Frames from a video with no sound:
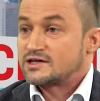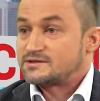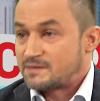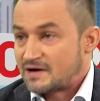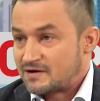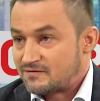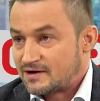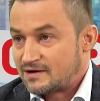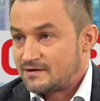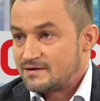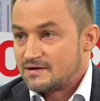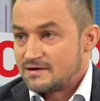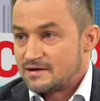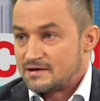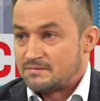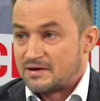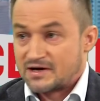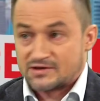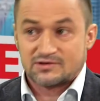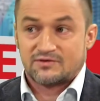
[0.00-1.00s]
sprawa,
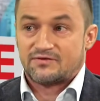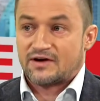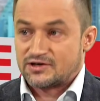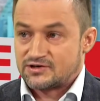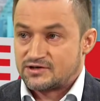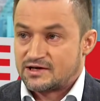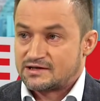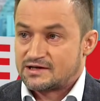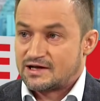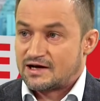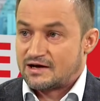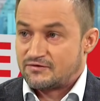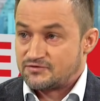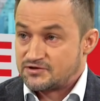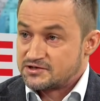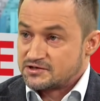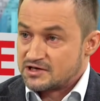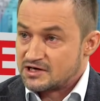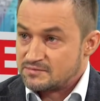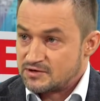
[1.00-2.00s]
bardzo ważna dla
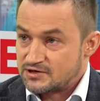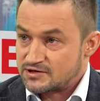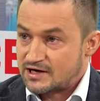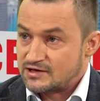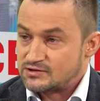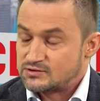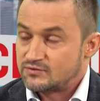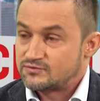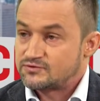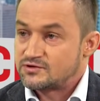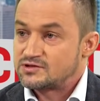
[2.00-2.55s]
wszystkich mieszkańców,